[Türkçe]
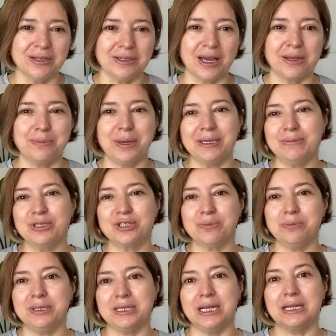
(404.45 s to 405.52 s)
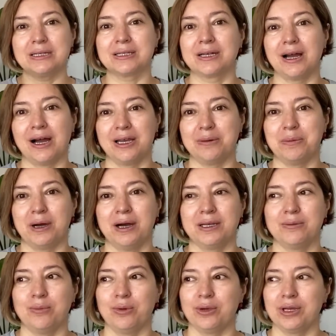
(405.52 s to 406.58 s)
Yani benim için bir ilkti galiba
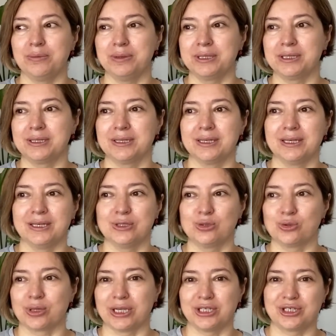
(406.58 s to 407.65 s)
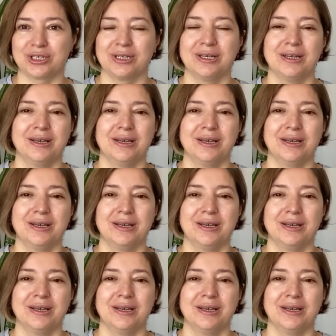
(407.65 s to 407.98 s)
hani böyle bir e, süreç.